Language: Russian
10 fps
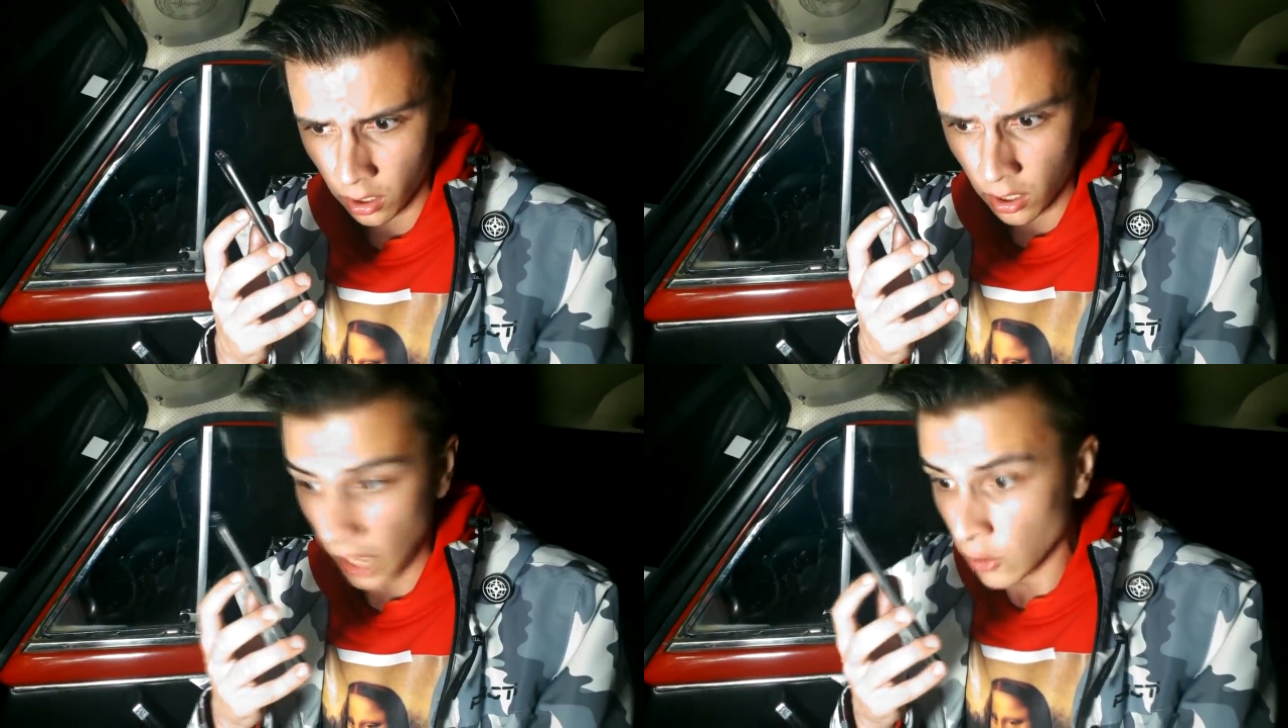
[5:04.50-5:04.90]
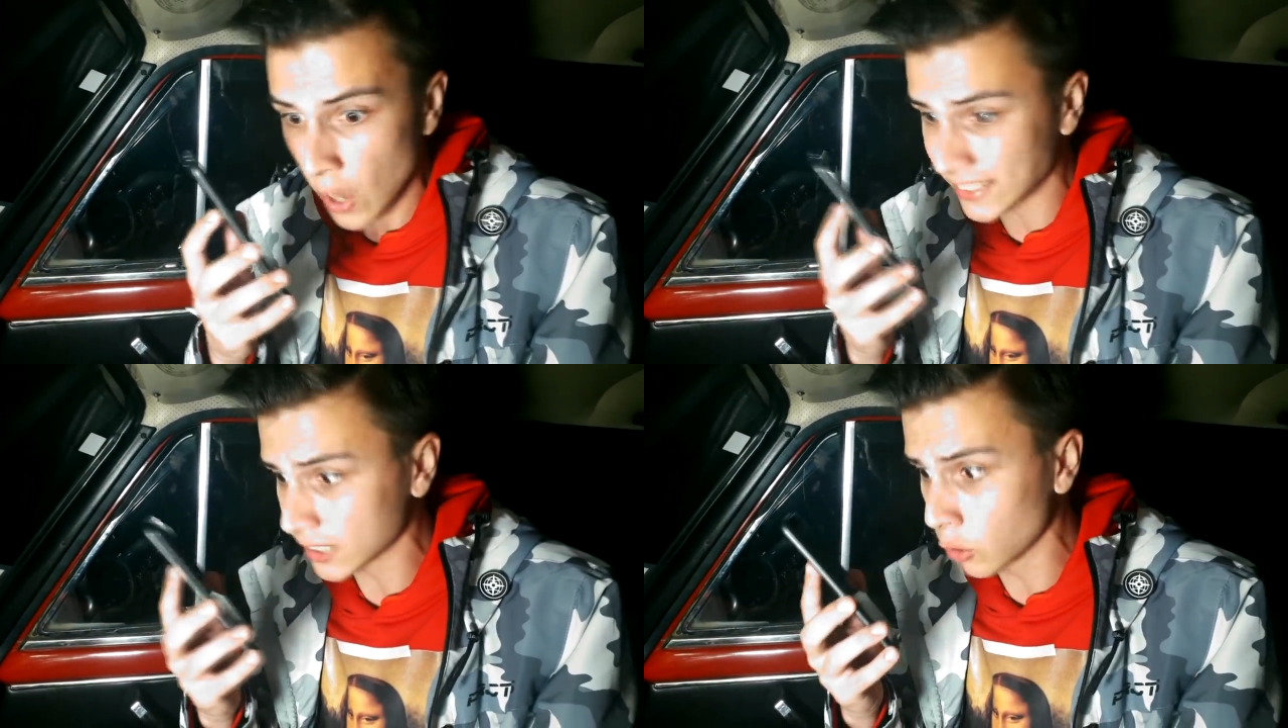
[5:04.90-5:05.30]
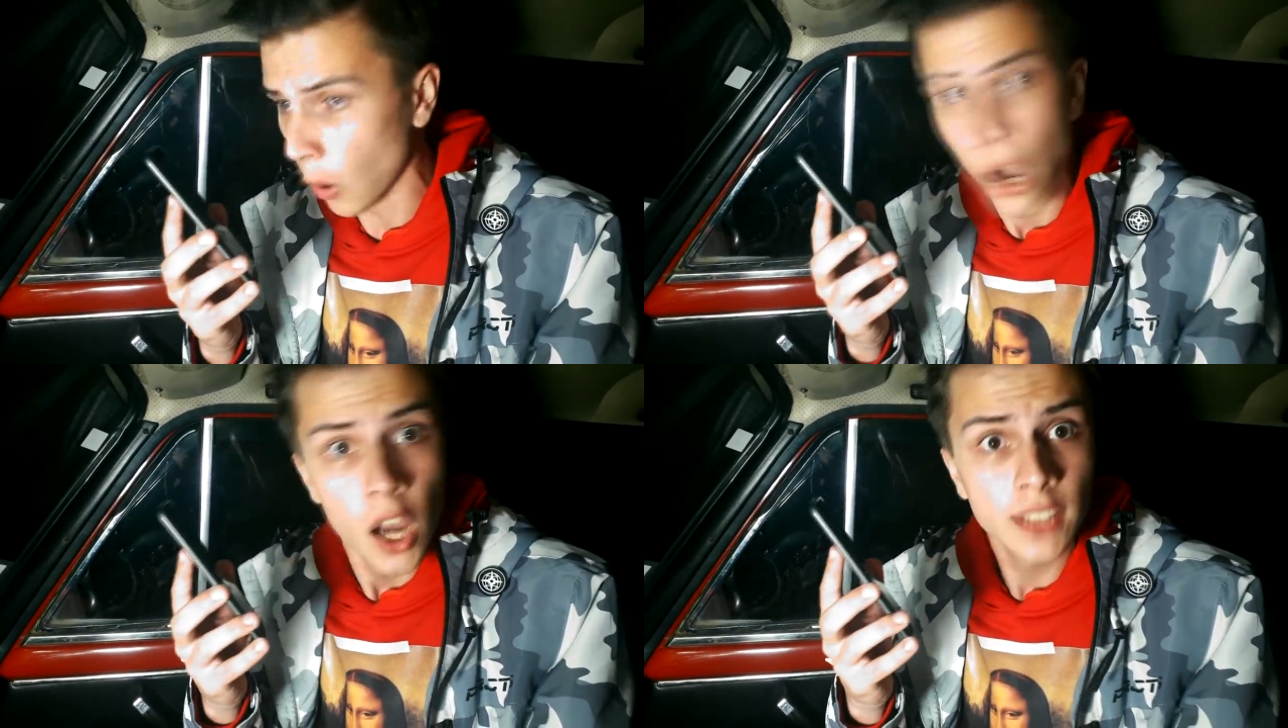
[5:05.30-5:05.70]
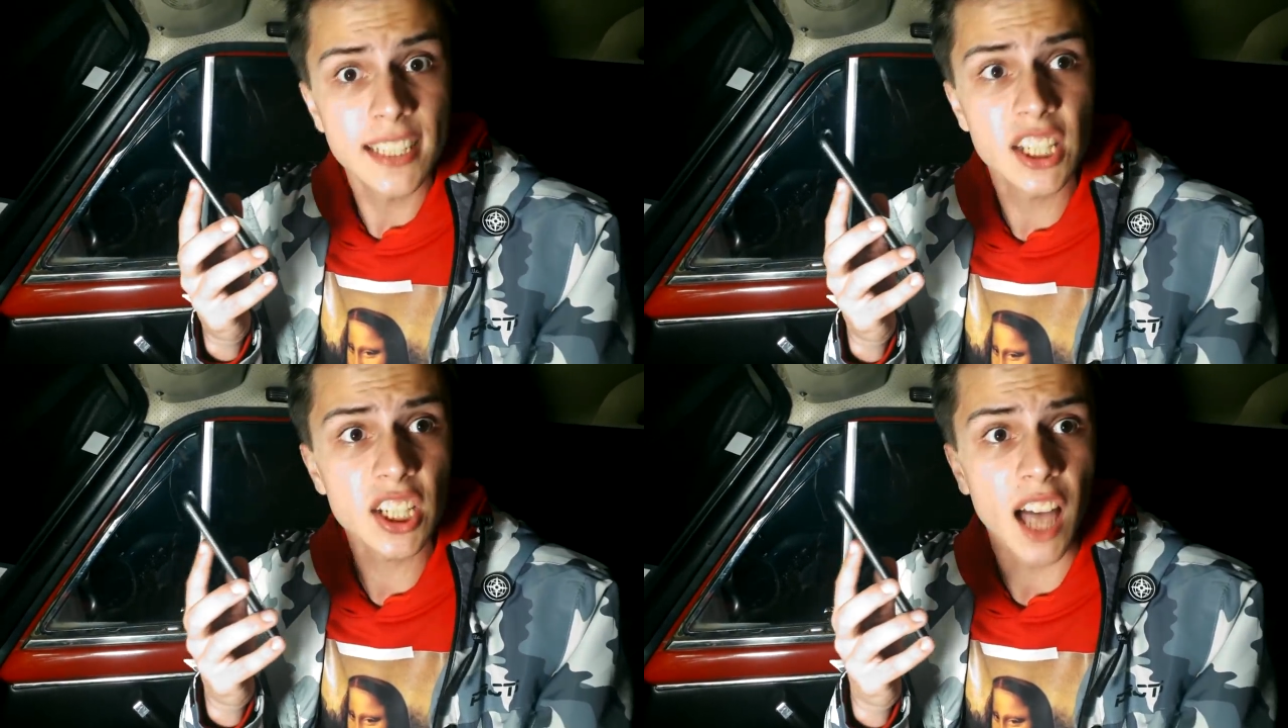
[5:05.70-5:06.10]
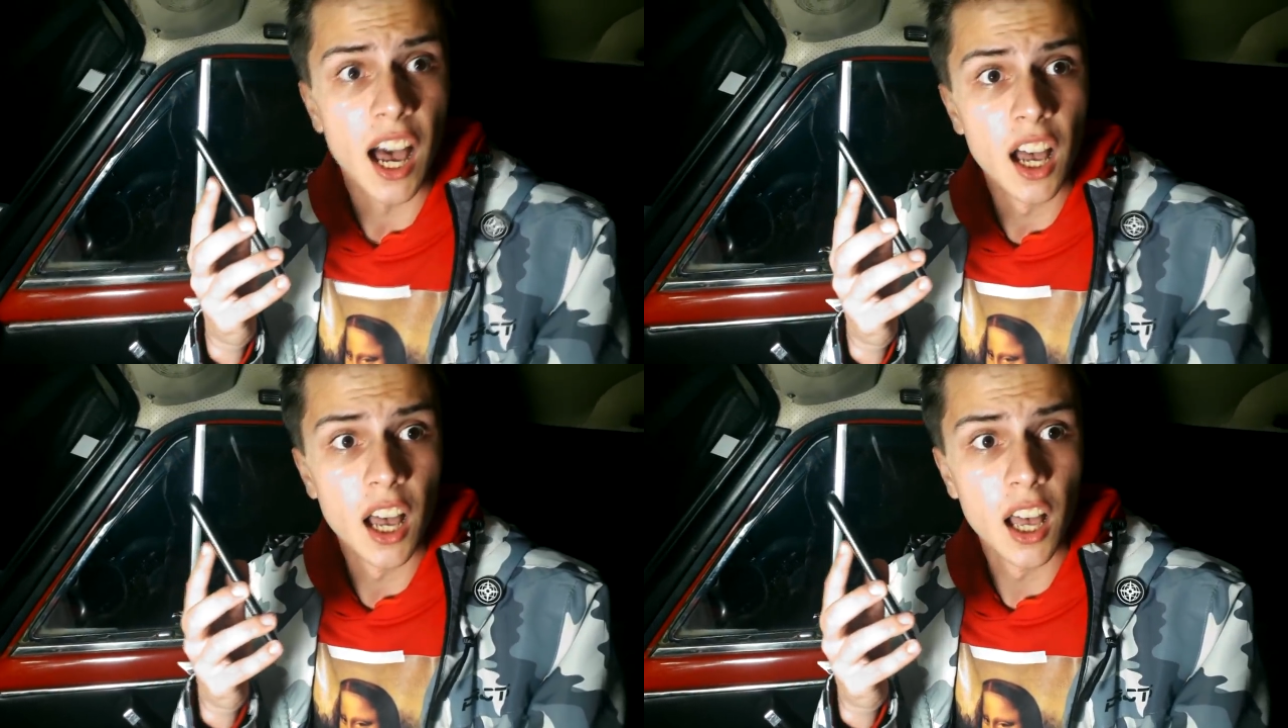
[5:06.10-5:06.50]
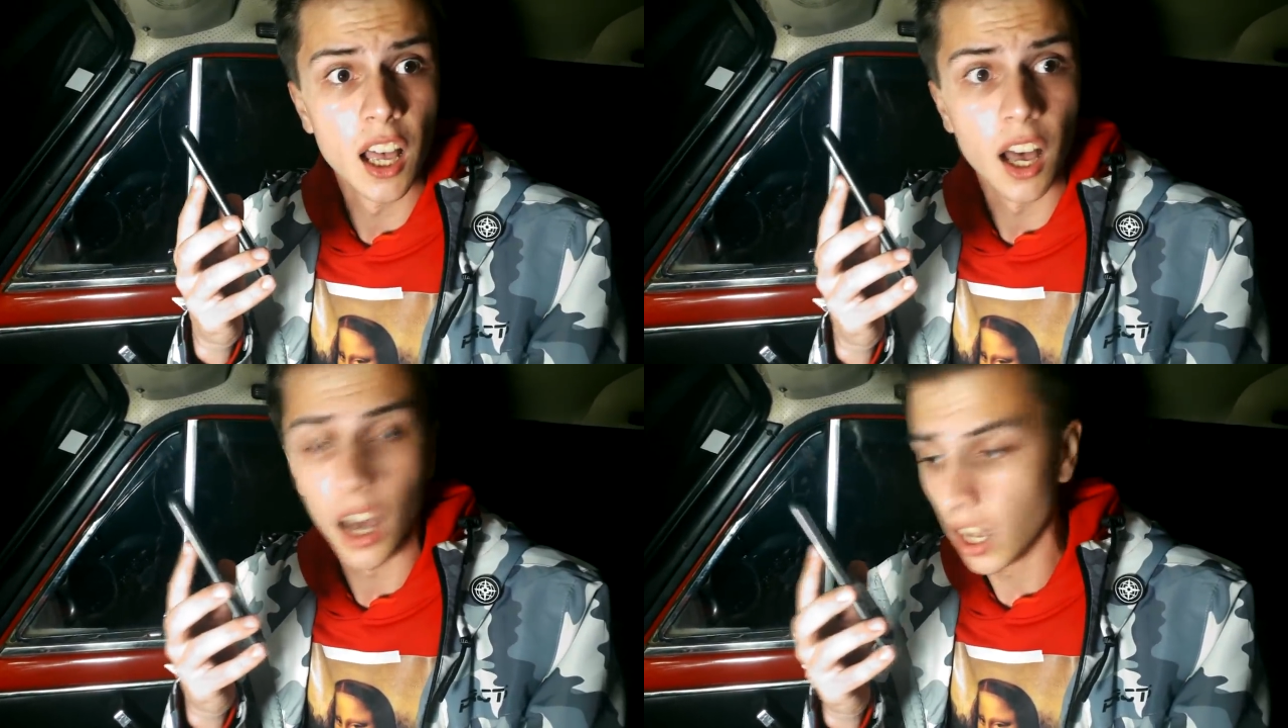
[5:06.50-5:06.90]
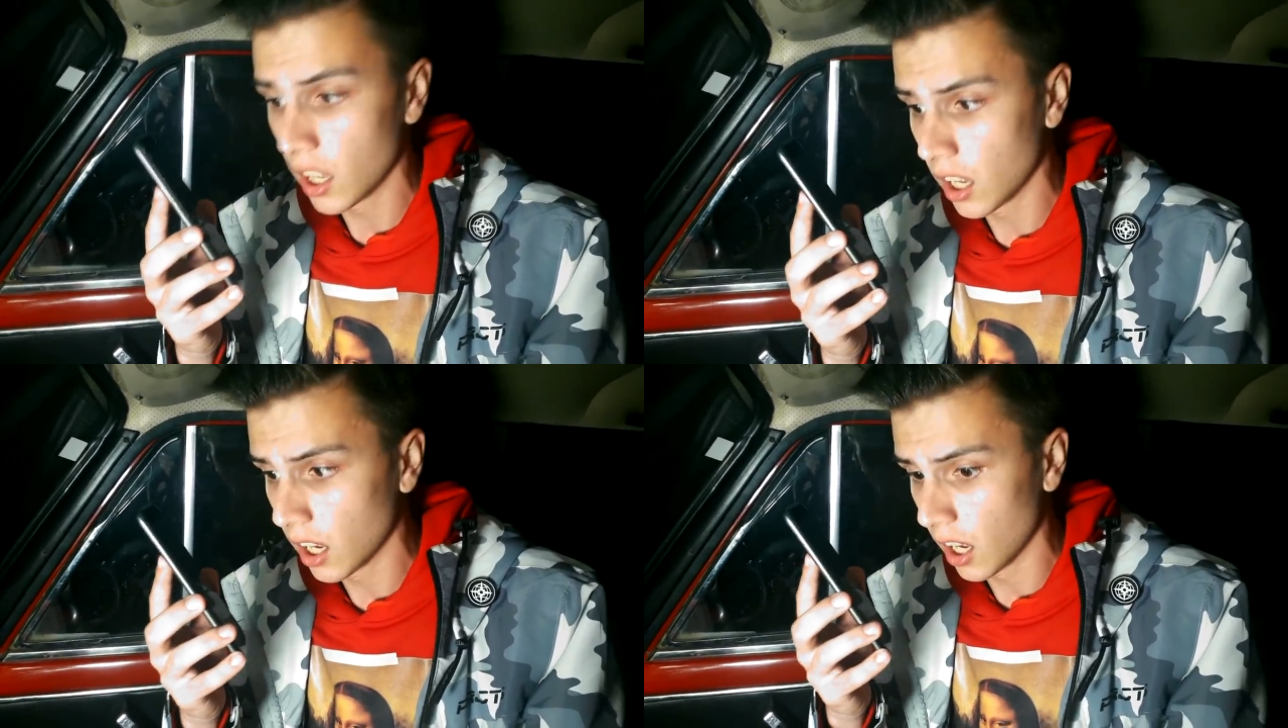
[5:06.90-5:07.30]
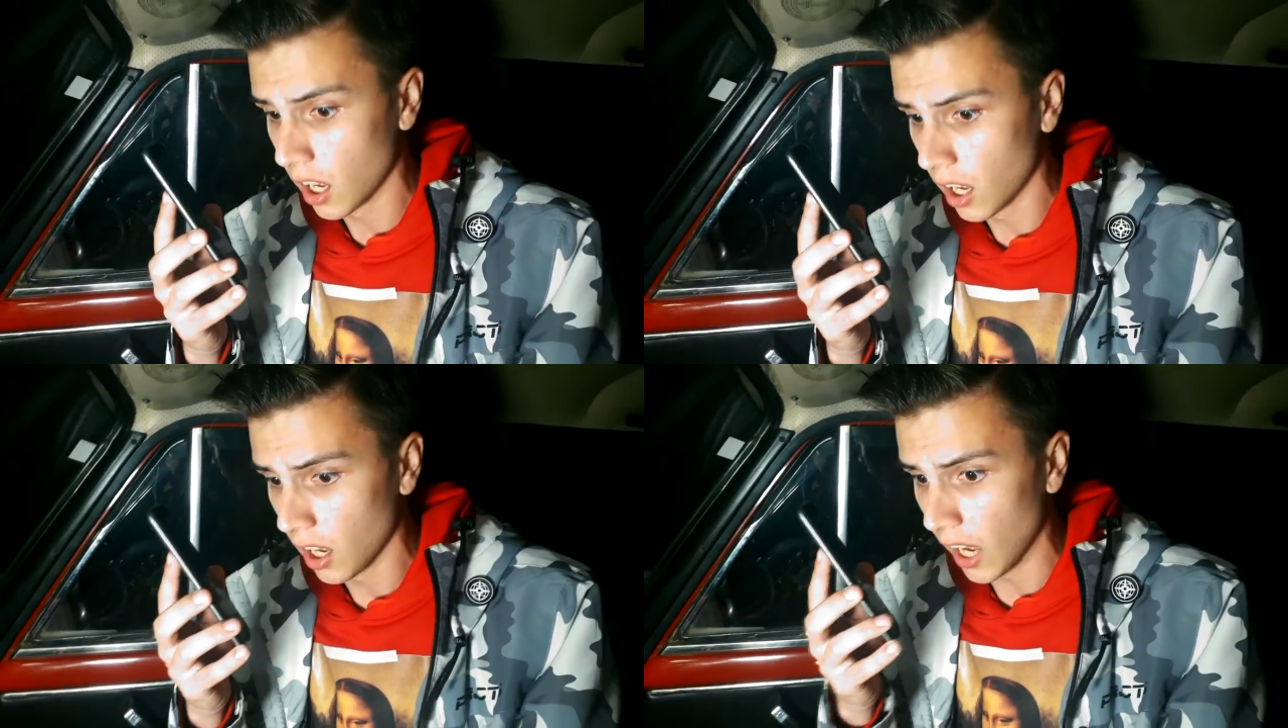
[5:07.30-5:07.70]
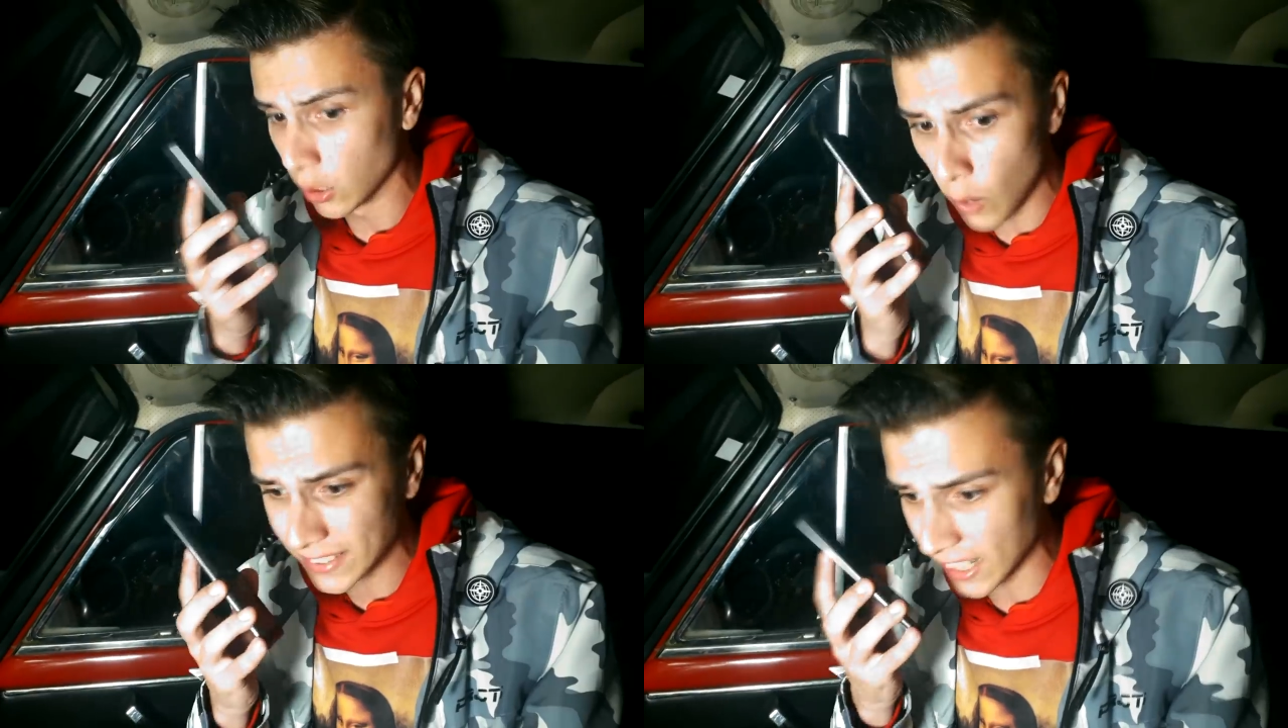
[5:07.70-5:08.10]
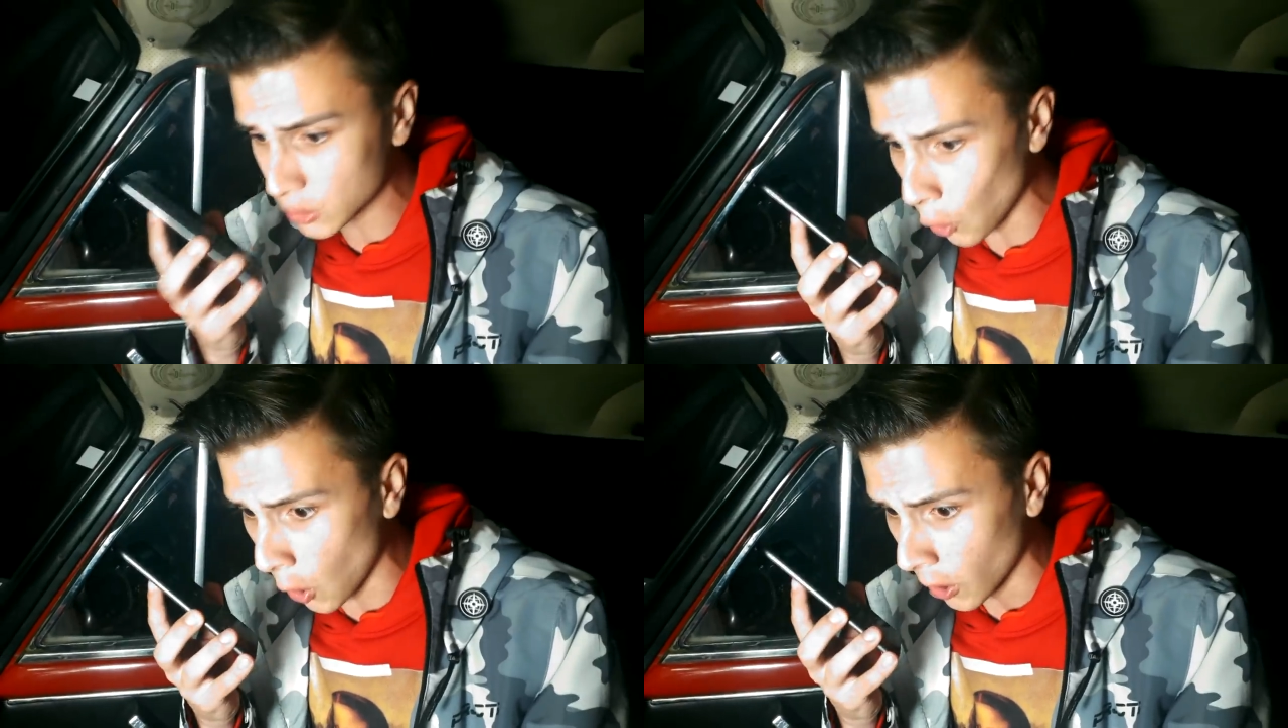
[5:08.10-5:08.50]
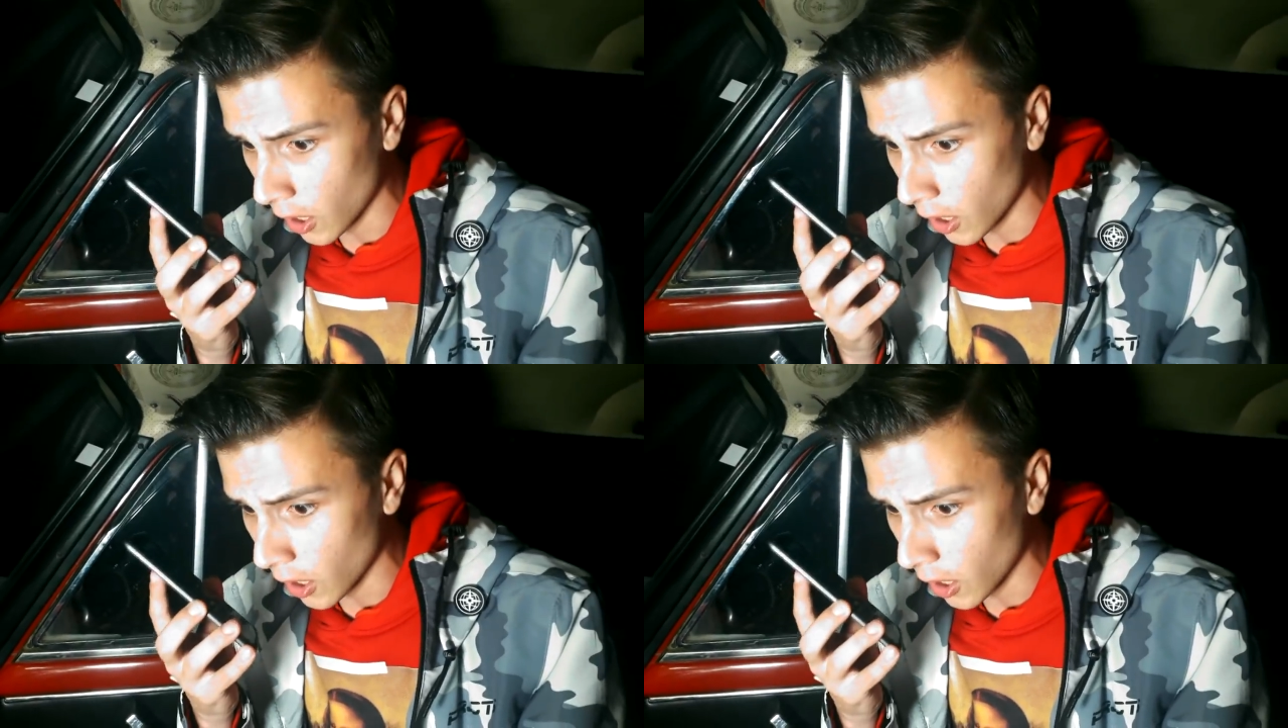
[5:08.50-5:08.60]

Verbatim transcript: Алло, это кто? Ты слышала? Да, я слышала. Алло, это кто?